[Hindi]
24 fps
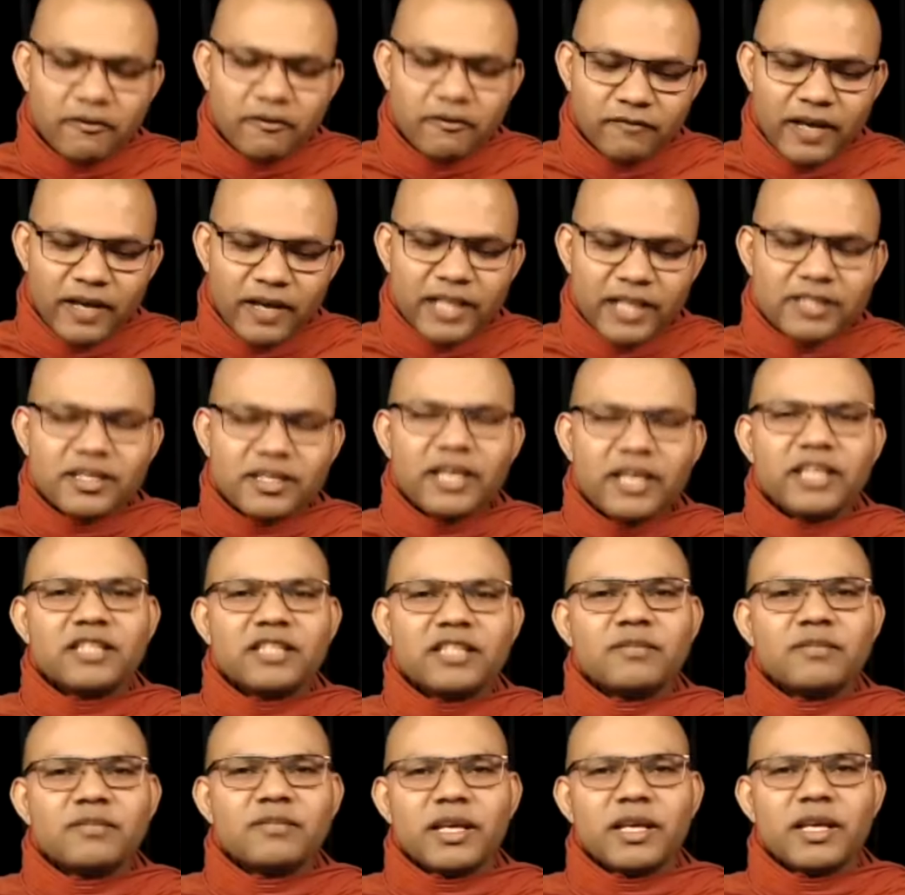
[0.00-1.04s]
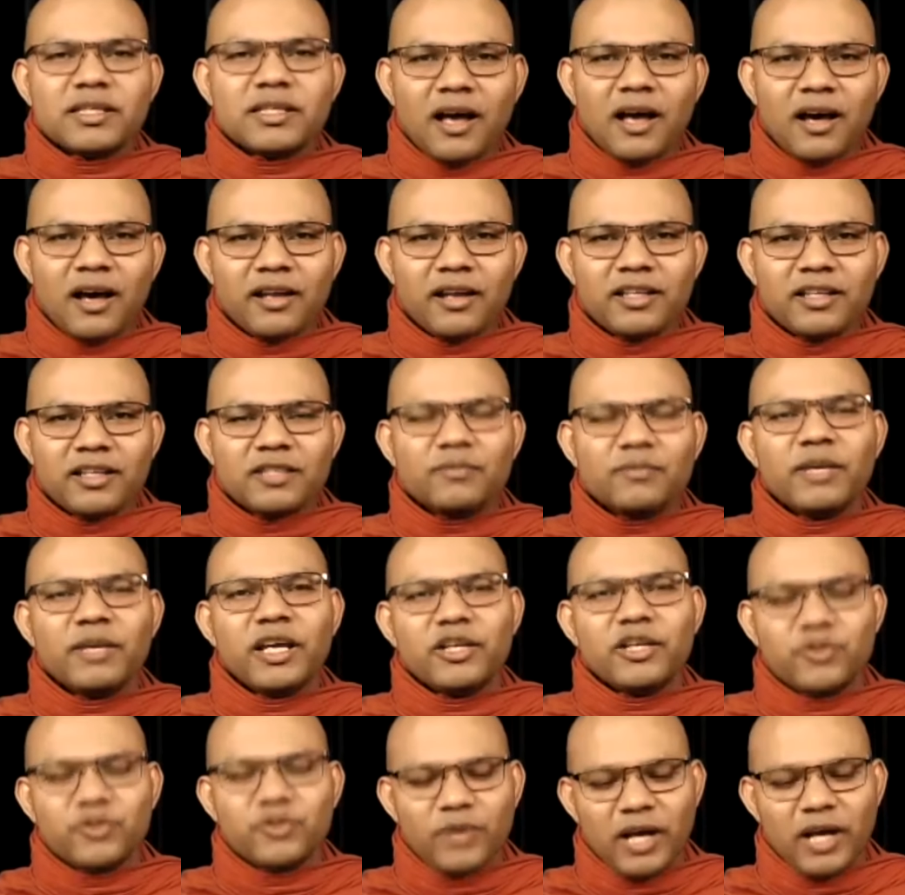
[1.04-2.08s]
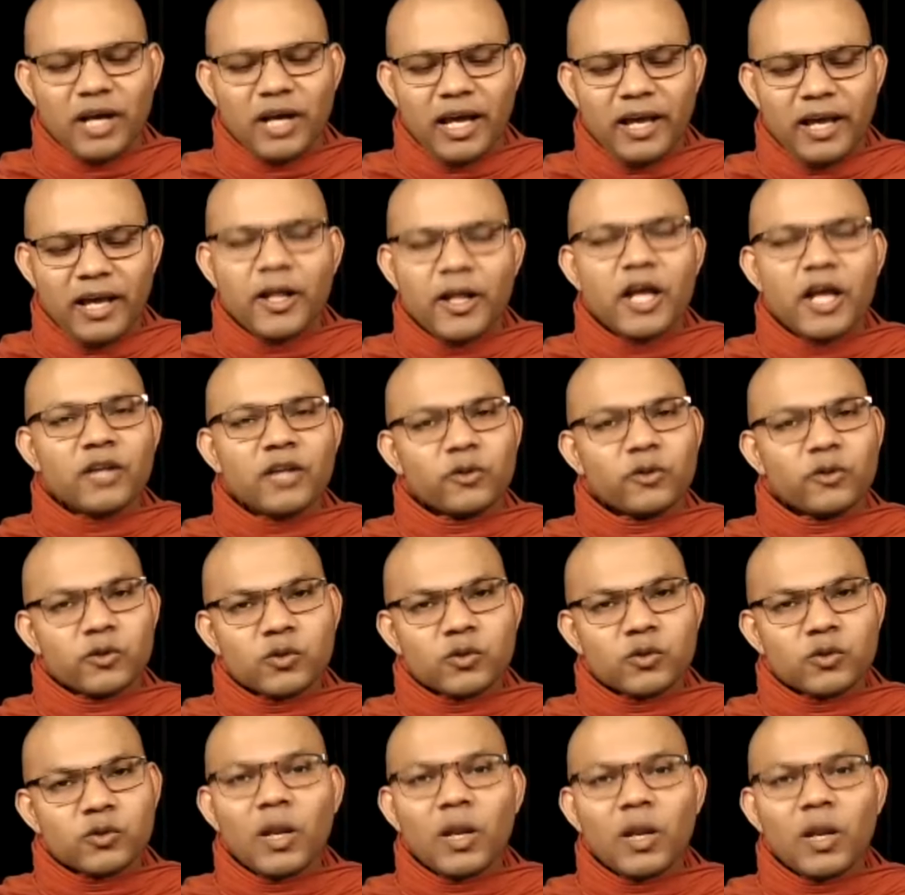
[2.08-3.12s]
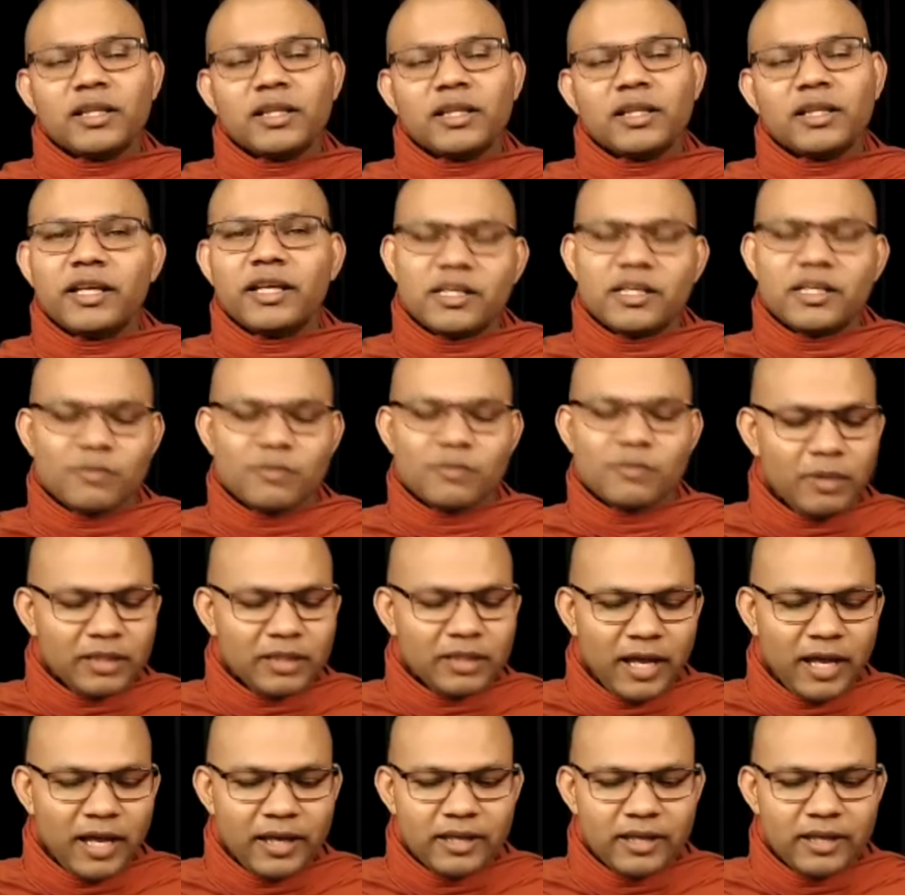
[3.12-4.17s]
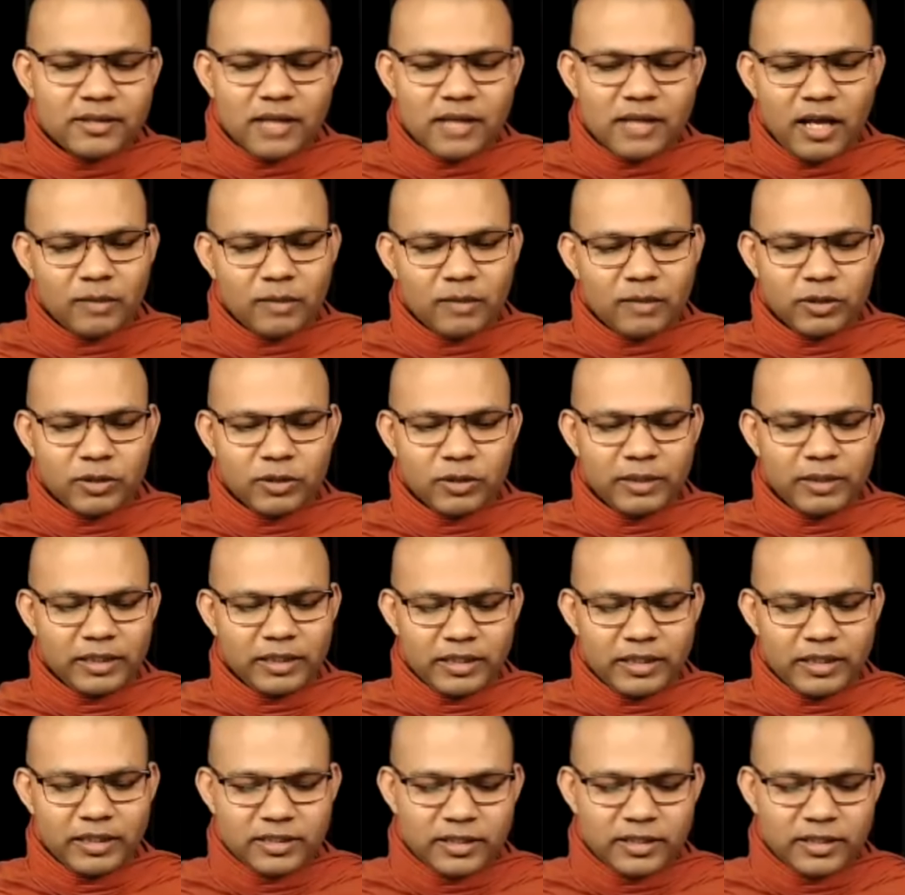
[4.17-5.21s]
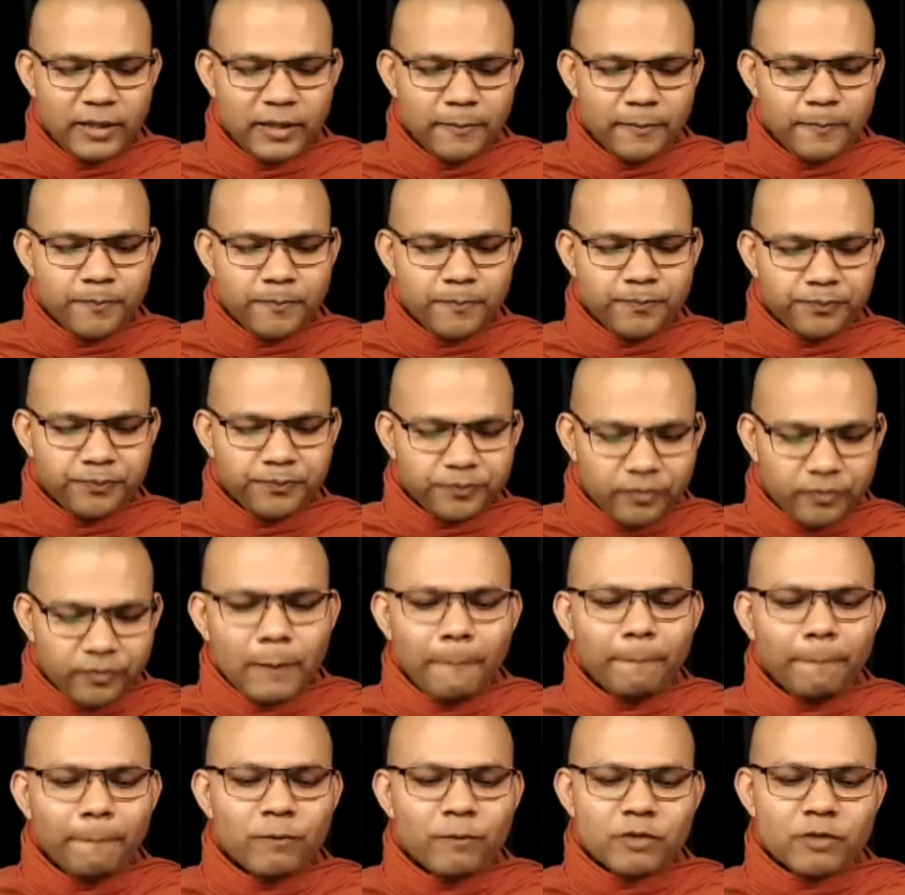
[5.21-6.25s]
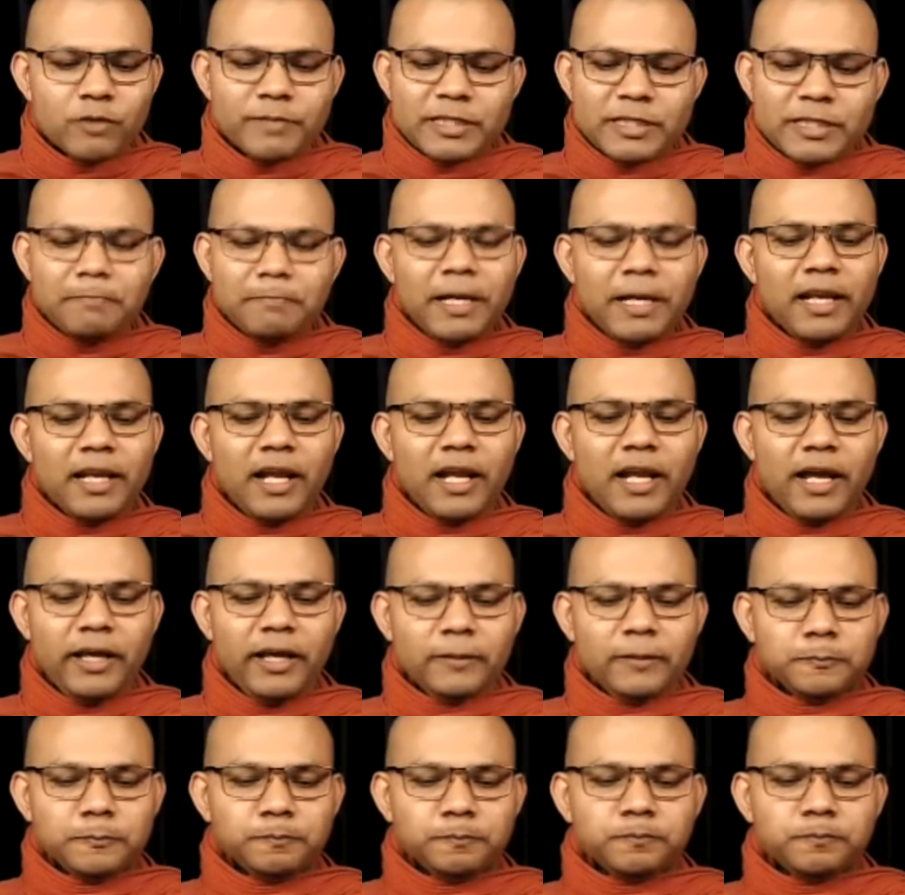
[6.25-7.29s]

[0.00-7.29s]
वैसे ही इसमें सारे इसमें एक जुड़ा है तो सोलह तरीके इसमें बताए हैं सारे बुद्धमंत्री जी ने उसमें से पहला है